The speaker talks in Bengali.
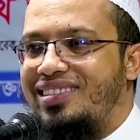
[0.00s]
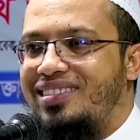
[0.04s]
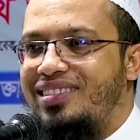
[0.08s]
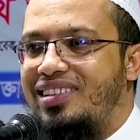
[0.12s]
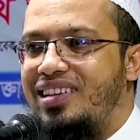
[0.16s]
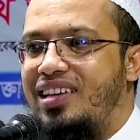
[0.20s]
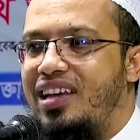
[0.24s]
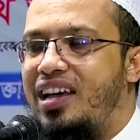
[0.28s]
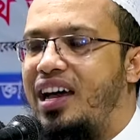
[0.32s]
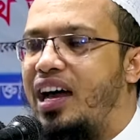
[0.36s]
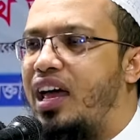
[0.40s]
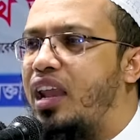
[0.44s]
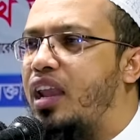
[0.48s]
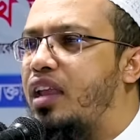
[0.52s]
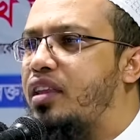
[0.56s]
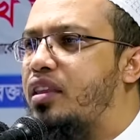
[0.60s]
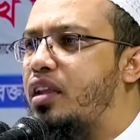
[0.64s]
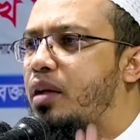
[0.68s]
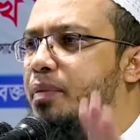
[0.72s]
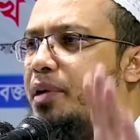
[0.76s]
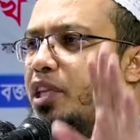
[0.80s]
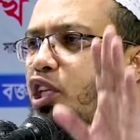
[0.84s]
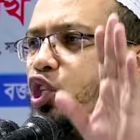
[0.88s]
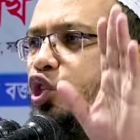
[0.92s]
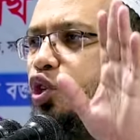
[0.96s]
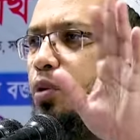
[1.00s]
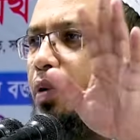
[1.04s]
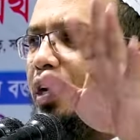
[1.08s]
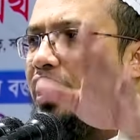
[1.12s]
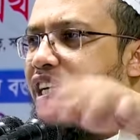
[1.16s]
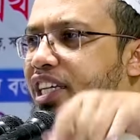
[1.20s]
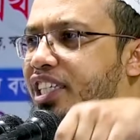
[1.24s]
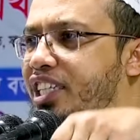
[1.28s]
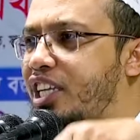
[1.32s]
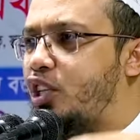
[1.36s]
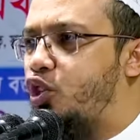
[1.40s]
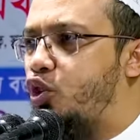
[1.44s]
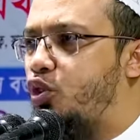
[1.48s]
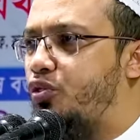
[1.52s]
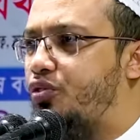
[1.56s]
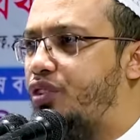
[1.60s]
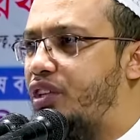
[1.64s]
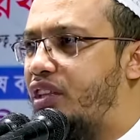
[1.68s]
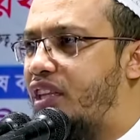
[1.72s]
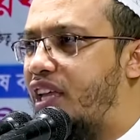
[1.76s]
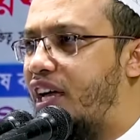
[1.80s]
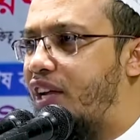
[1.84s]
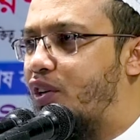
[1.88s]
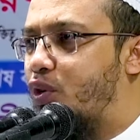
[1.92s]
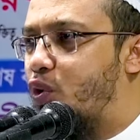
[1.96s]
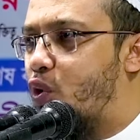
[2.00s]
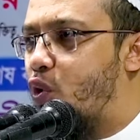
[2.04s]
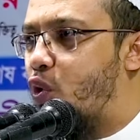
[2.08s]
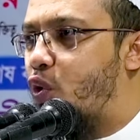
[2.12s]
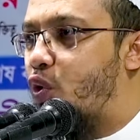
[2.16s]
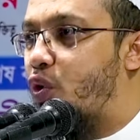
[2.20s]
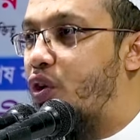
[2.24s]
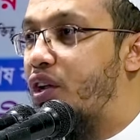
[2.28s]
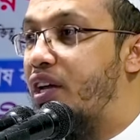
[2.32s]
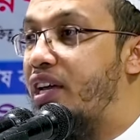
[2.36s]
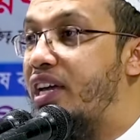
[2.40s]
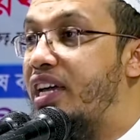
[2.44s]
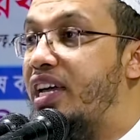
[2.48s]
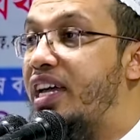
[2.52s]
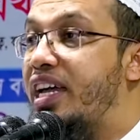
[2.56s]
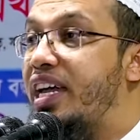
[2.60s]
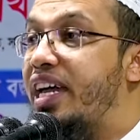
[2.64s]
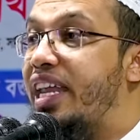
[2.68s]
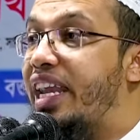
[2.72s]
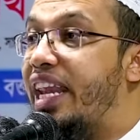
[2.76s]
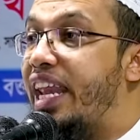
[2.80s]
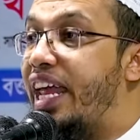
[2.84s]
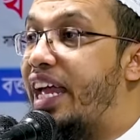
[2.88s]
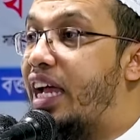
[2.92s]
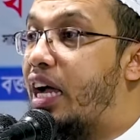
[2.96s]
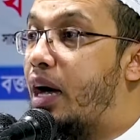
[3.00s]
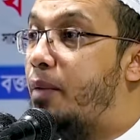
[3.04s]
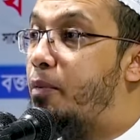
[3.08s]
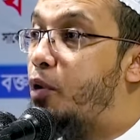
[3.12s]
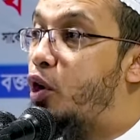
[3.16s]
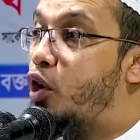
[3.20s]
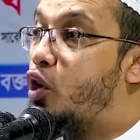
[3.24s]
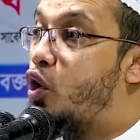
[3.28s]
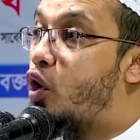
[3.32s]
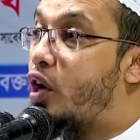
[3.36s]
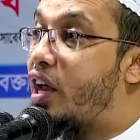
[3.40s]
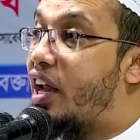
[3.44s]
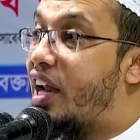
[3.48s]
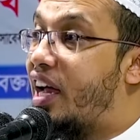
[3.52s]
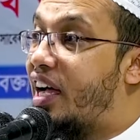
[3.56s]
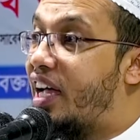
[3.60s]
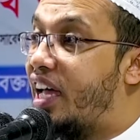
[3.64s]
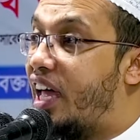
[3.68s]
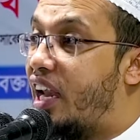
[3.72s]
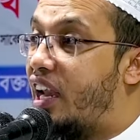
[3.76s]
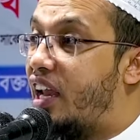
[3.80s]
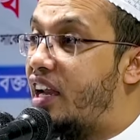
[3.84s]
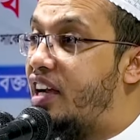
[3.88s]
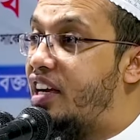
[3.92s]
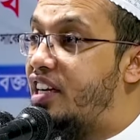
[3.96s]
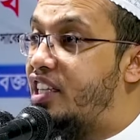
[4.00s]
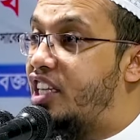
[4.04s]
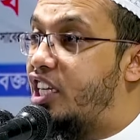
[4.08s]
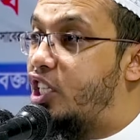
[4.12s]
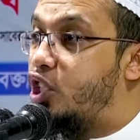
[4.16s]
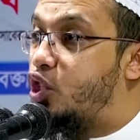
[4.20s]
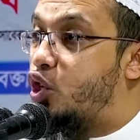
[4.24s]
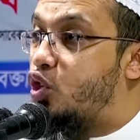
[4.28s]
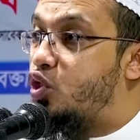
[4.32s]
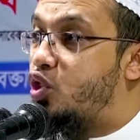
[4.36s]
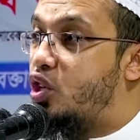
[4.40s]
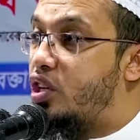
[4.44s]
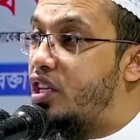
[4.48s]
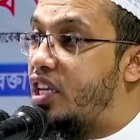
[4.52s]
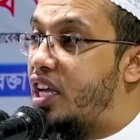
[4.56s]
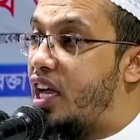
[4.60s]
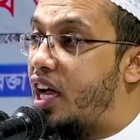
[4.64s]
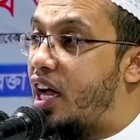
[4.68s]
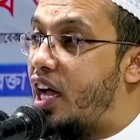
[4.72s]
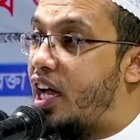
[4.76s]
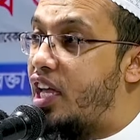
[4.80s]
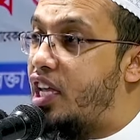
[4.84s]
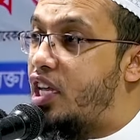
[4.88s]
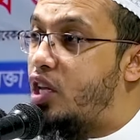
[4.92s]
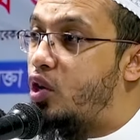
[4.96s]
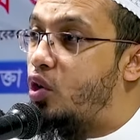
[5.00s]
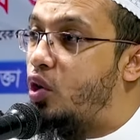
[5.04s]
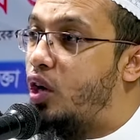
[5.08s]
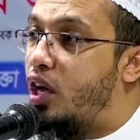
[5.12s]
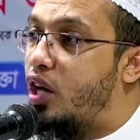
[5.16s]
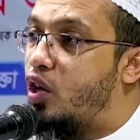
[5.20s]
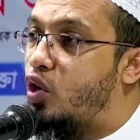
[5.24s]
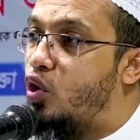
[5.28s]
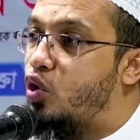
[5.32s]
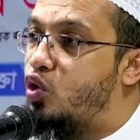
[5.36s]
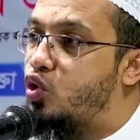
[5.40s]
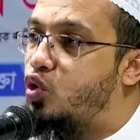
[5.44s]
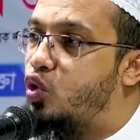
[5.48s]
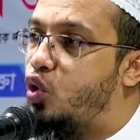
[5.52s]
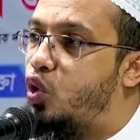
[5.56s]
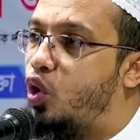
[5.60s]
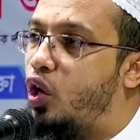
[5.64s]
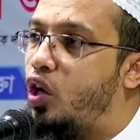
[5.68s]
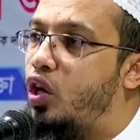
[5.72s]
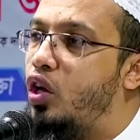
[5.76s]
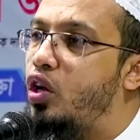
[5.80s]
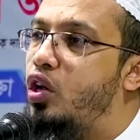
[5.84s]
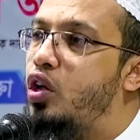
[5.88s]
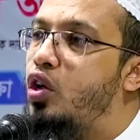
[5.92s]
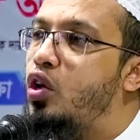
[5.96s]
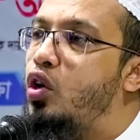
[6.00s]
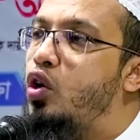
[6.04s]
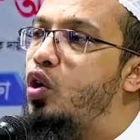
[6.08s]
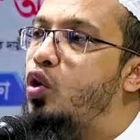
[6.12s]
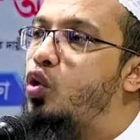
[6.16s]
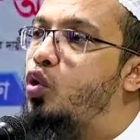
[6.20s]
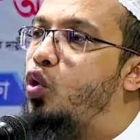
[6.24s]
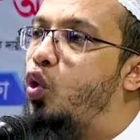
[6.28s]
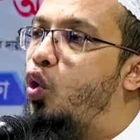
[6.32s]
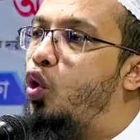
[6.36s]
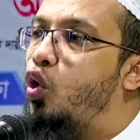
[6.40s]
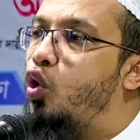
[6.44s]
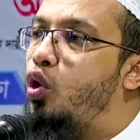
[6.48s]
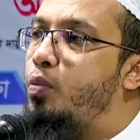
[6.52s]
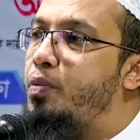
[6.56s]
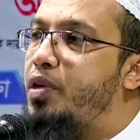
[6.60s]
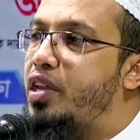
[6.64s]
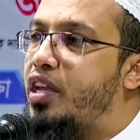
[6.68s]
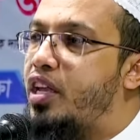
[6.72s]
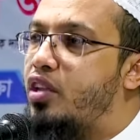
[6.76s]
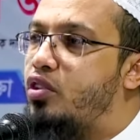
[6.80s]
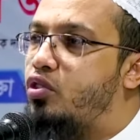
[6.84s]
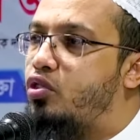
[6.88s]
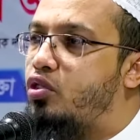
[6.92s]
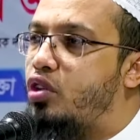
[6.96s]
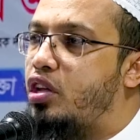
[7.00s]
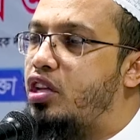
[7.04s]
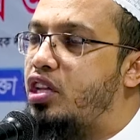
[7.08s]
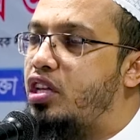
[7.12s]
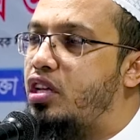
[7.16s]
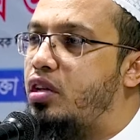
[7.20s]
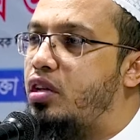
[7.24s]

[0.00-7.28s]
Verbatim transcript: আছে আল্লাহ তালা আমাদের সবাইকে সেই তৌফিক দান করুন নে কামল করার আগে আল্লাহ নির্দেশ করছেন ইয়া আইয়ুহার রসুল কুলু মিনাত